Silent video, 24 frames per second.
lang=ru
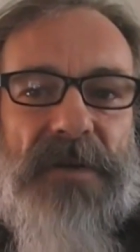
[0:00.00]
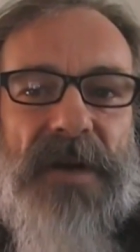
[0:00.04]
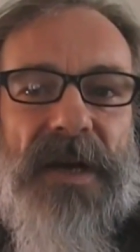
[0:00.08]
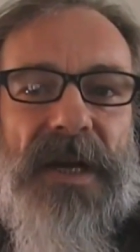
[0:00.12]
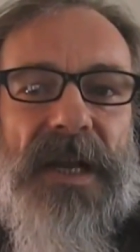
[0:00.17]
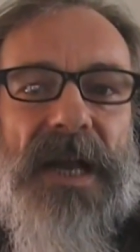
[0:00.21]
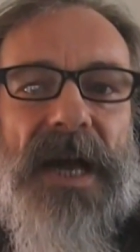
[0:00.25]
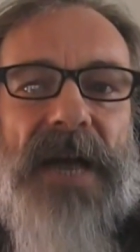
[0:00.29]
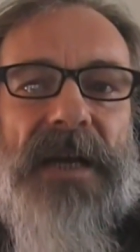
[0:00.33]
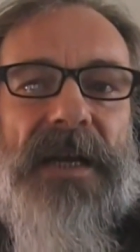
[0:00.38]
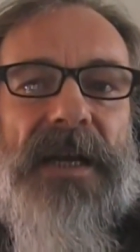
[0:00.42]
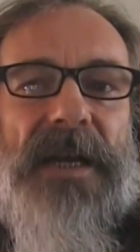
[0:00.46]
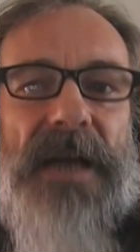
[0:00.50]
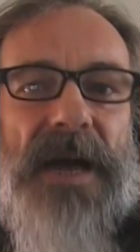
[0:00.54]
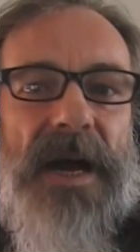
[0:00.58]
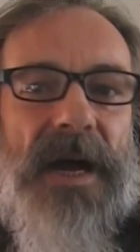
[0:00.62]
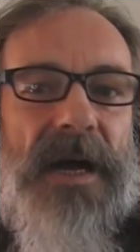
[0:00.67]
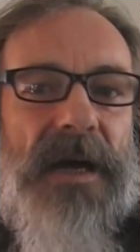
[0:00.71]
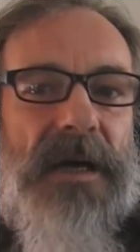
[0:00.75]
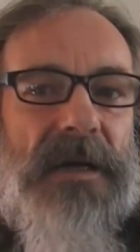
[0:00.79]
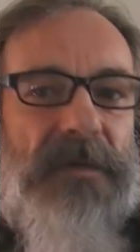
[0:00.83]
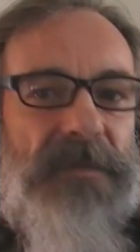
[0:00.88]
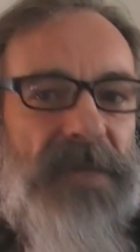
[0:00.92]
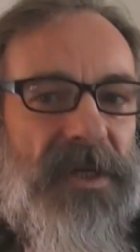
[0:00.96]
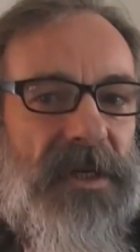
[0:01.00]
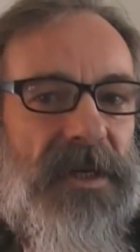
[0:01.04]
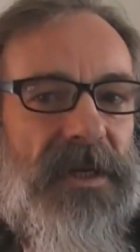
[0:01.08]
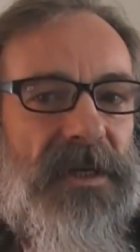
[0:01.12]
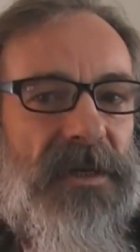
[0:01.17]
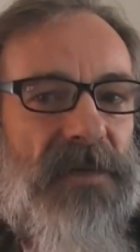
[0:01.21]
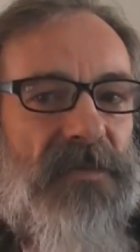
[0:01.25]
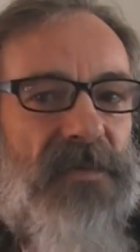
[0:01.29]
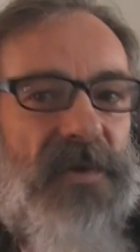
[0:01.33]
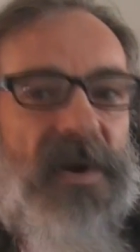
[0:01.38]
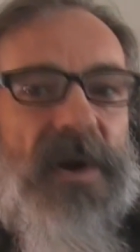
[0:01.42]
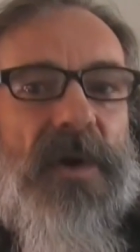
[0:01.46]
Я много
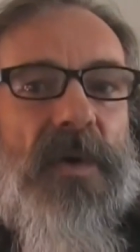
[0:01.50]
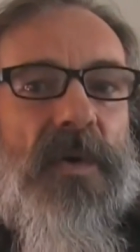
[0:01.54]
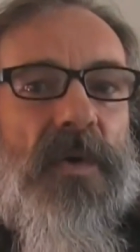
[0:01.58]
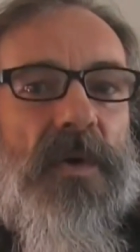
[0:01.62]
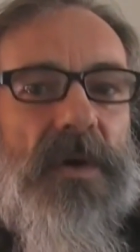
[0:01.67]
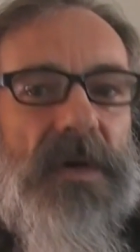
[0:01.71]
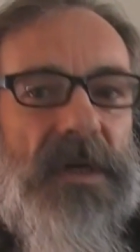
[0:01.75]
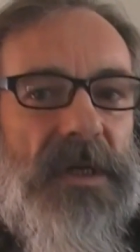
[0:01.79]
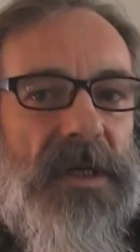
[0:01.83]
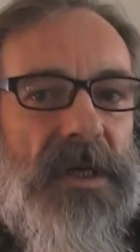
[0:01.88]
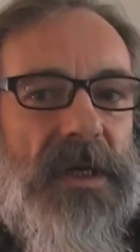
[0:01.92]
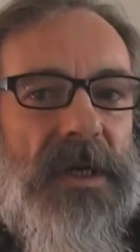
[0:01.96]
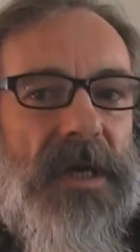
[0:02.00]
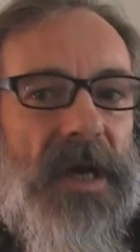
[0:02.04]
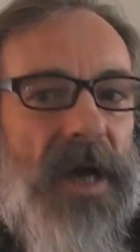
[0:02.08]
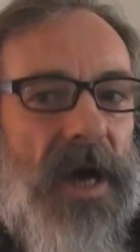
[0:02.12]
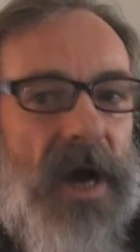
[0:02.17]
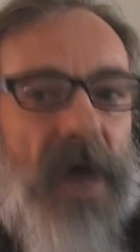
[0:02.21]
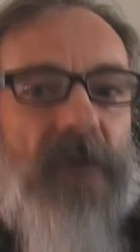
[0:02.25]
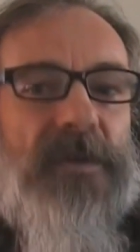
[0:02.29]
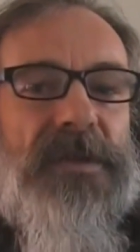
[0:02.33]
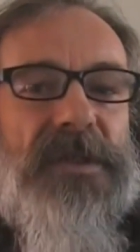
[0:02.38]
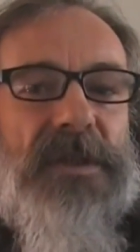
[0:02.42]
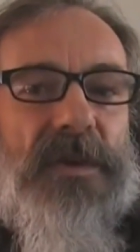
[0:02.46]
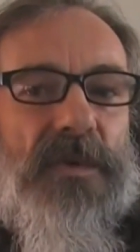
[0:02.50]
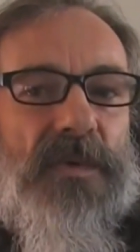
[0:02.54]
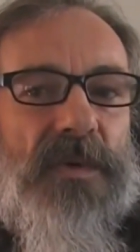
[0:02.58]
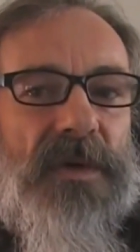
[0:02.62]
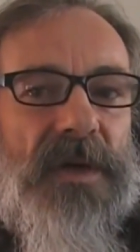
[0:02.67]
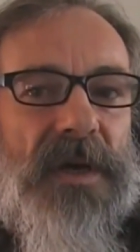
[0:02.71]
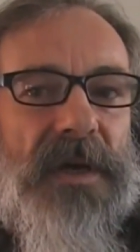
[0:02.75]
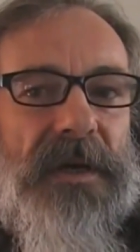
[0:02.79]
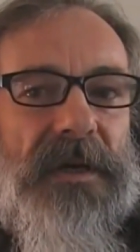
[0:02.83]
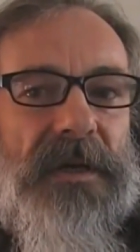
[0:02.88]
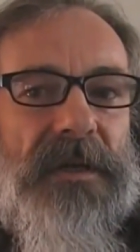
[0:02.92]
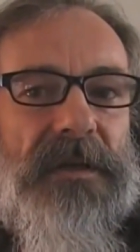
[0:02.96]
лет жил с женщиной с
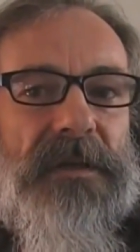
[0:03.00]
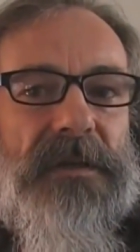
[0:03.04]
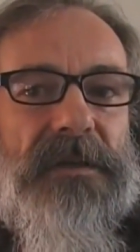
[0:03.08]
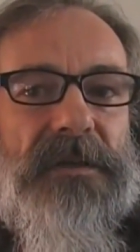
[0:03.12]
Украины.